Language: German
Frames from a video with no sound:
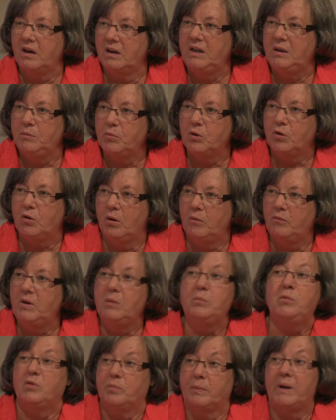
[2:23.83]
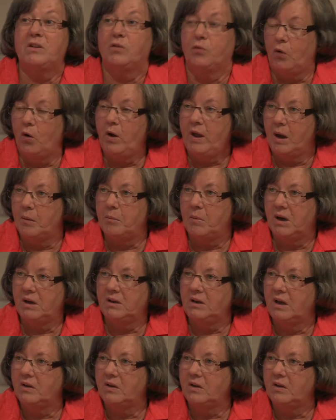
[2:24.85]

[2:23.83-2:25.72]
hinbekommen will, muss man es vorher machen.